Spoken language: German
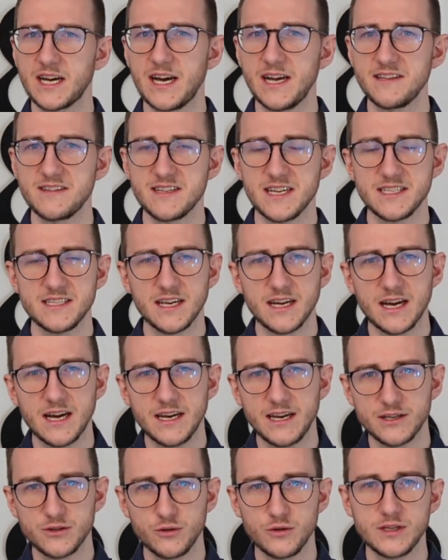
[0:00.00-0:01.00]
etc.
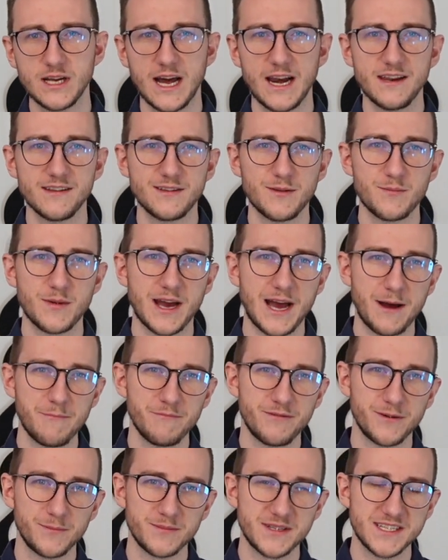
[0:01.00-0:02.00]
Natürlich alles im Rahmen
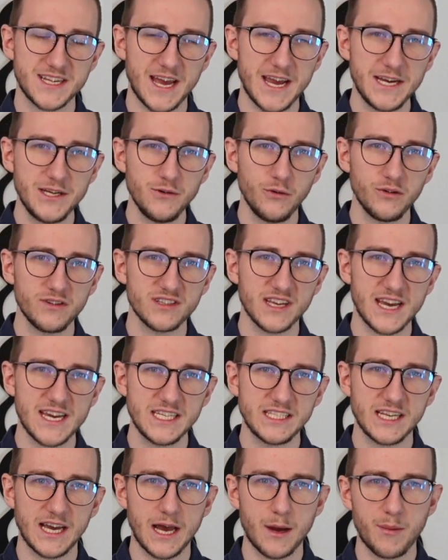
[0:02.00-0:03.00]
vom
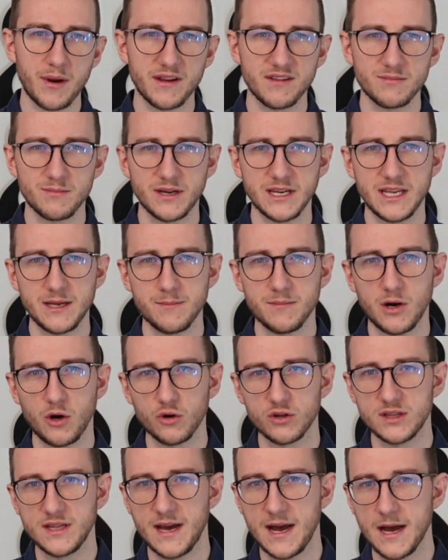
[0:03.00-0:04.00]
Zeichnungsrecht, aber dass man eben
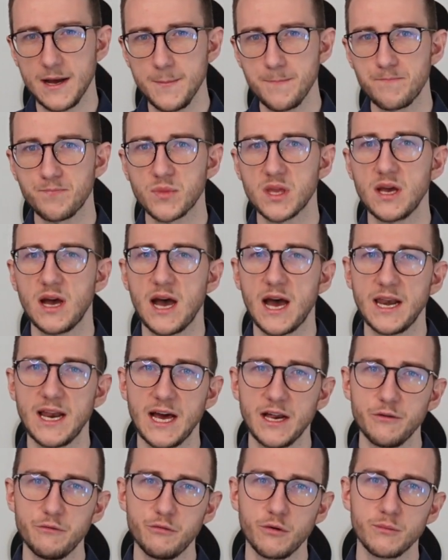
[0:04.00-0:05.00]
auch da
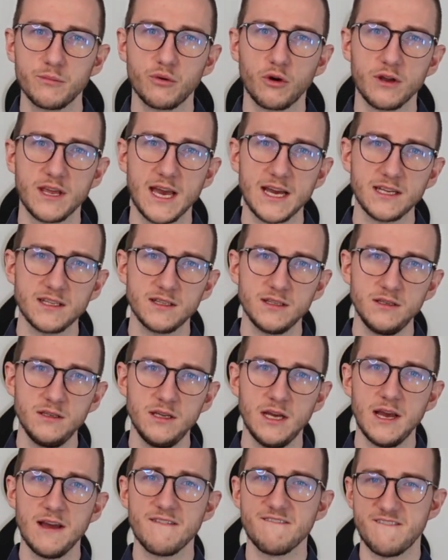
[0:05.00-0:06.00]
anhand von Projekten,
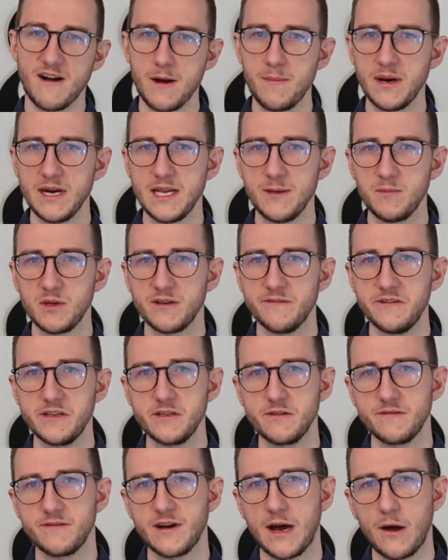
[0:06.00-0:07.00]
weil man eben
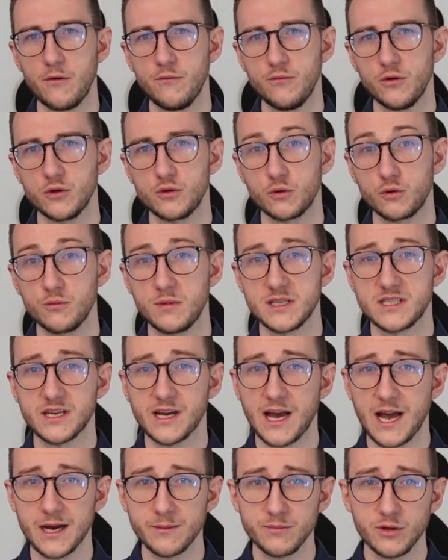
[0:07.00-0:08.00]
gewisse Verantwortung
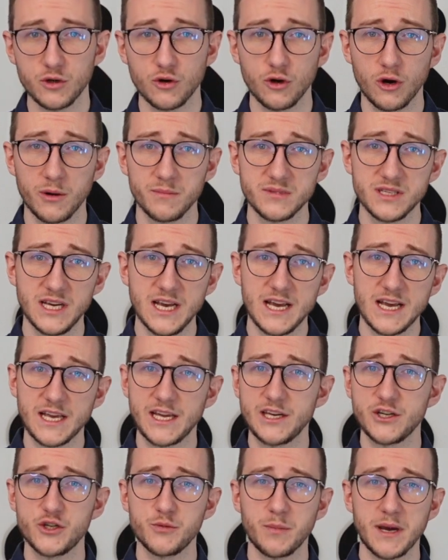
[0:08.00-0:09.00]
übertragen bekommt,
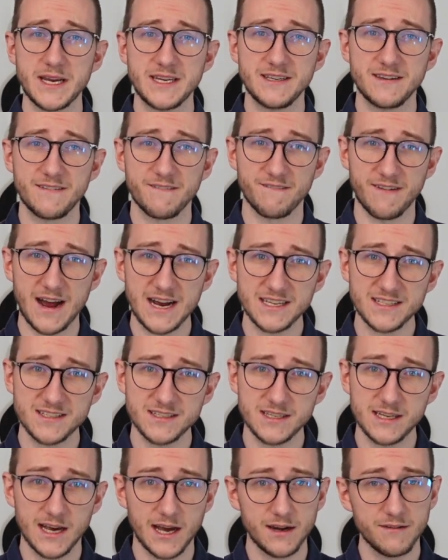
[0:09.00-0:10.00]
entsprechend
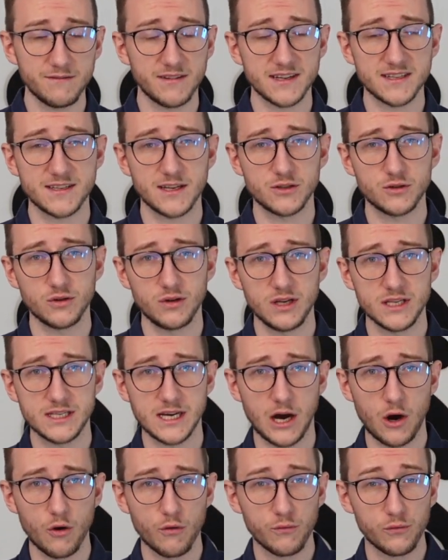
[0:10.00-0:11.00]
wachsen kann, was natürlich
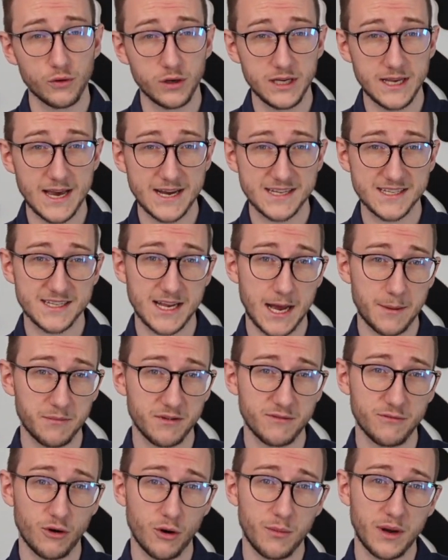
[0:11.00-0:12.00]
auch für die
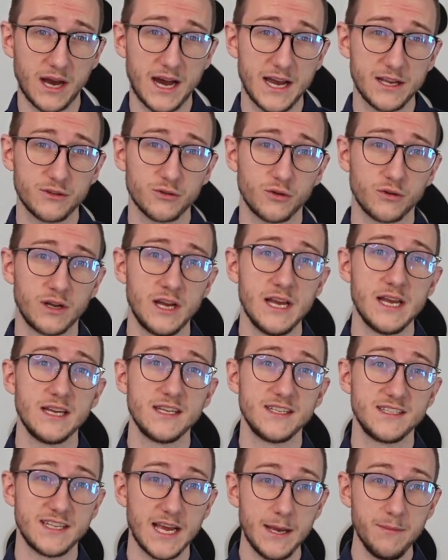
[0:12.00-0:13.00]
Examsvorbereitung
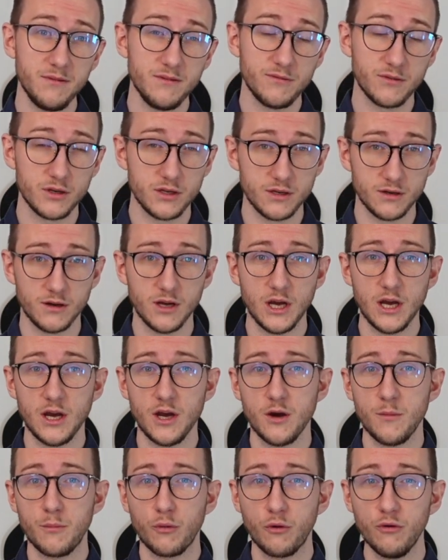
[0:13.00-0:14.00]
selbst, für die
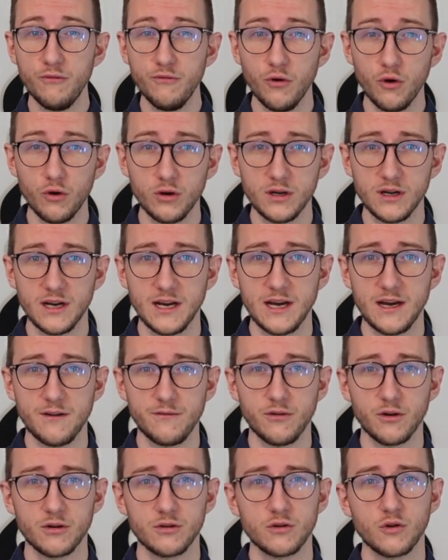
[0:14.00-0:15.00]
Prüfung äh,
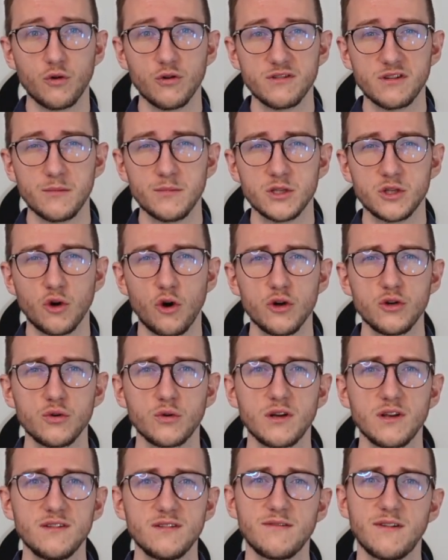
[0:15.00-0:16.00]
von großer
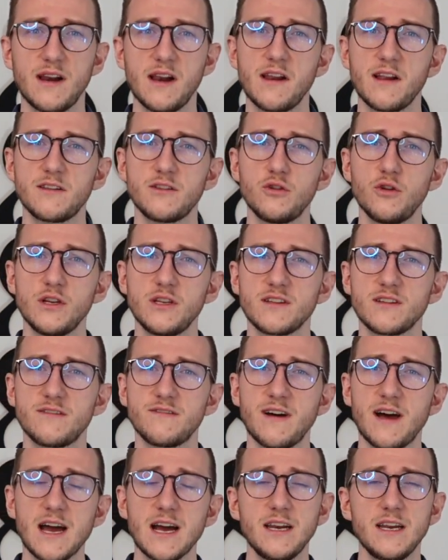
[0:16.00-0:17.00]
Bedeutung ist, weil natürlich das
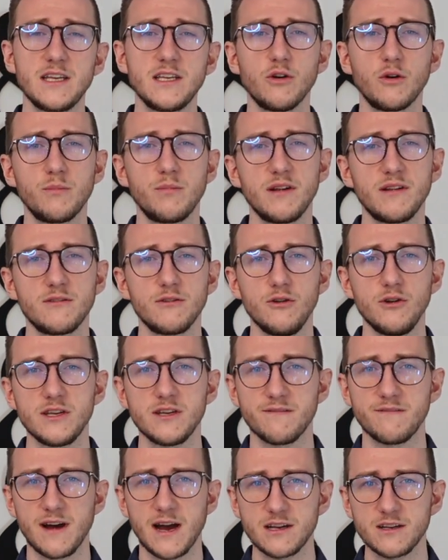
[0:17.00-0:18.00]
fachliche und
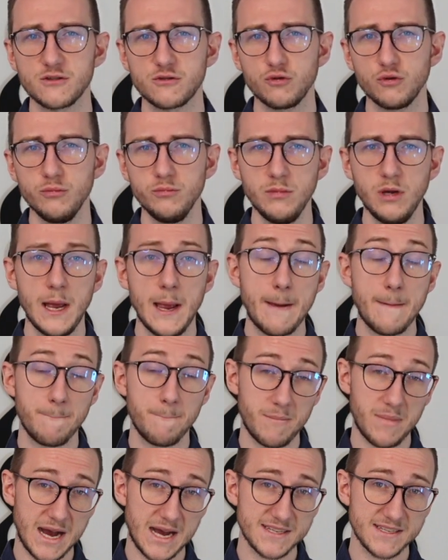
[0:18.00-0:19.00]
persönliche Wachstum
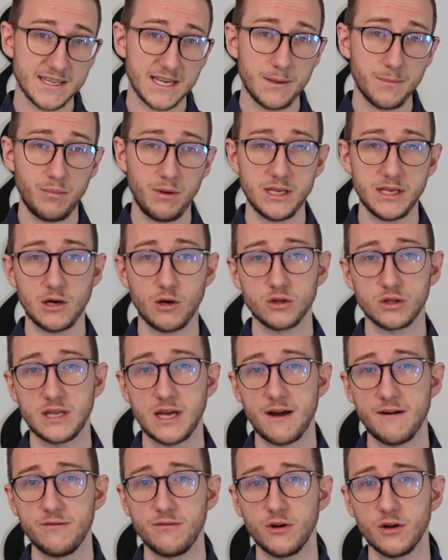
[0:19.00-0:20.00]
maßgeblich auch
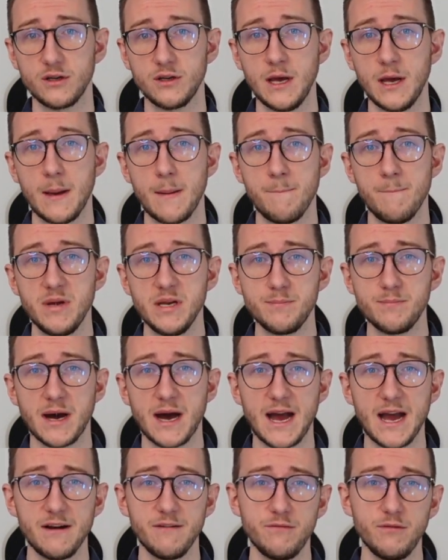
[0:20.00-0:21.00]
davon mit
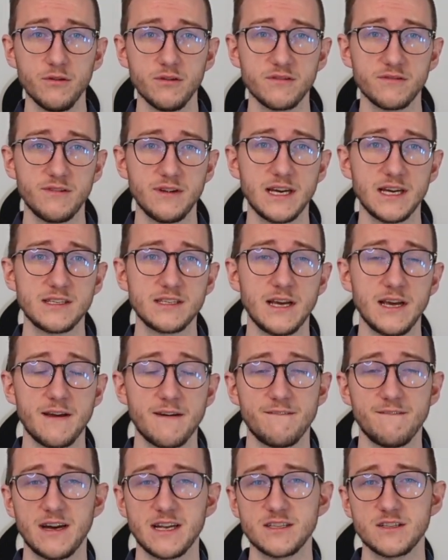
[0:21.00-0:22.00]
beeinflusst wird,
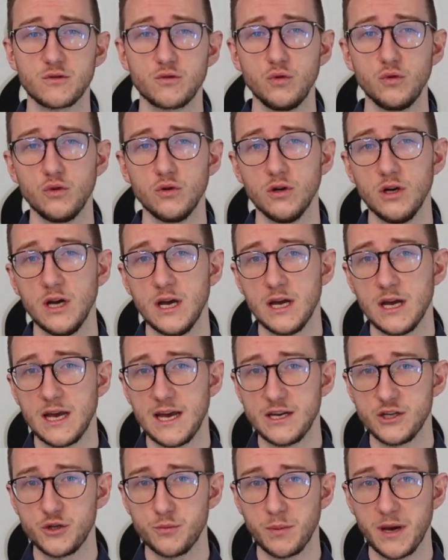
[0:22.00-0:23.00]
was du
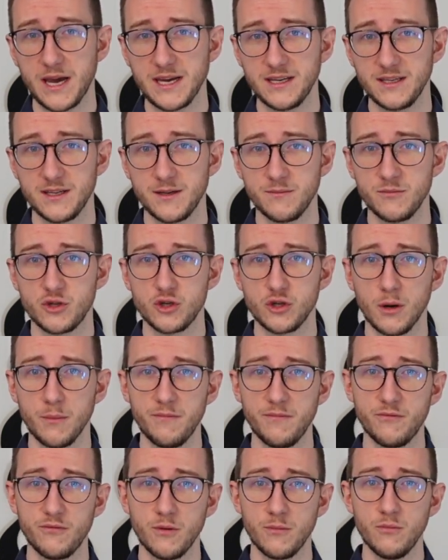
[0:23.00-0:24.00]
entsprechend im Job
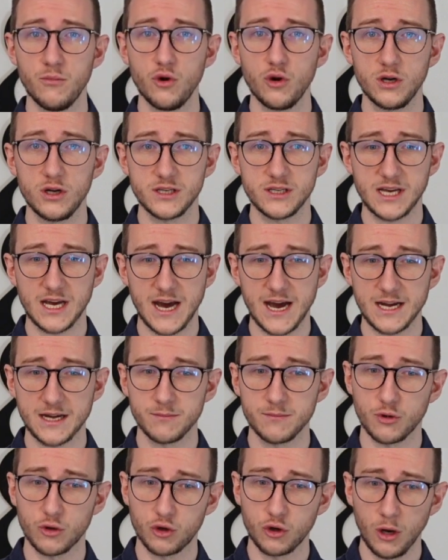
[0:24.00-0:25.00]
für
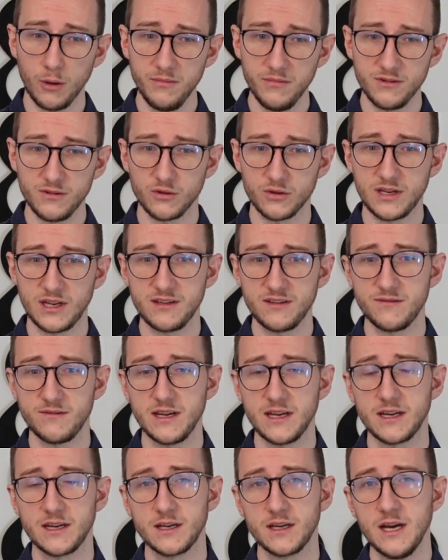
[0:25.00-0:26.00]
Möglichkeiten bekommst. Und
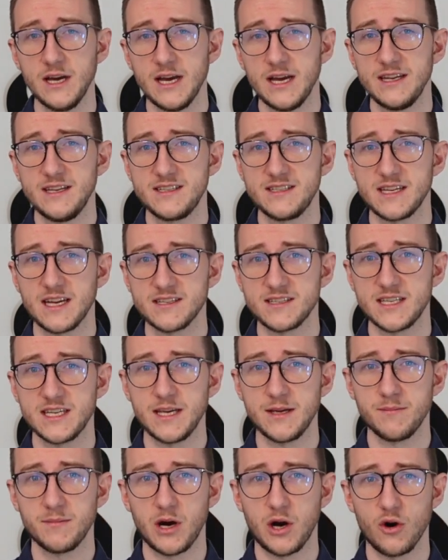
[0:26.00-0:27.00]
deswegen ist das
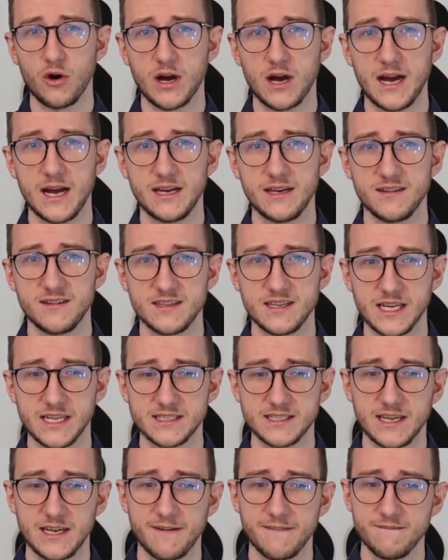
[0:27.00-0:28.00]
eben auch ein sehr,
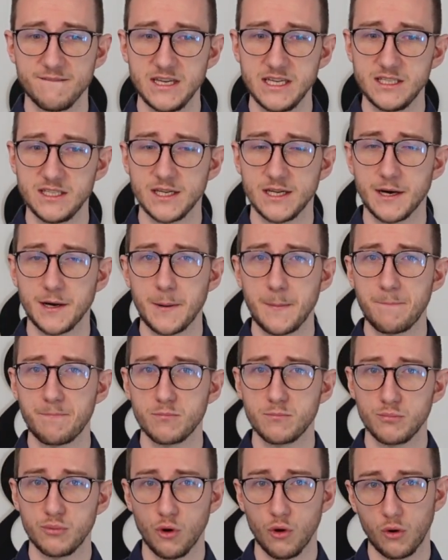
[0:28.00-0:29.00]
sehr wichtiger
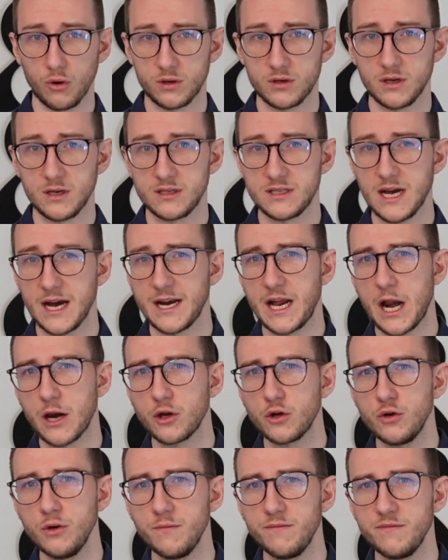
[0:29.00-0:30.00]
Punkt. Daran
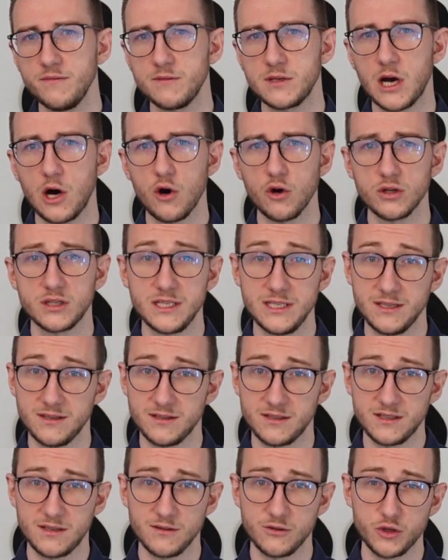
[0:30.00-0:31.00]
anknüpfend auch die
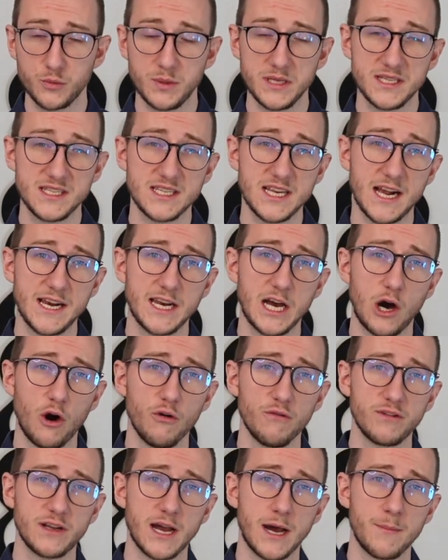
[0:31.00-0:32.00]
speziellen
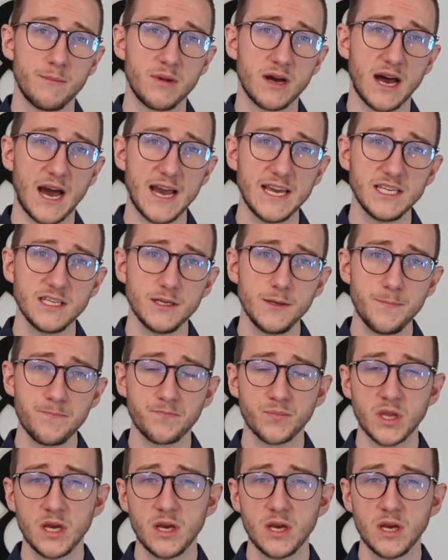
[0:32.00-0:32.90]
Aufgabenbereiche.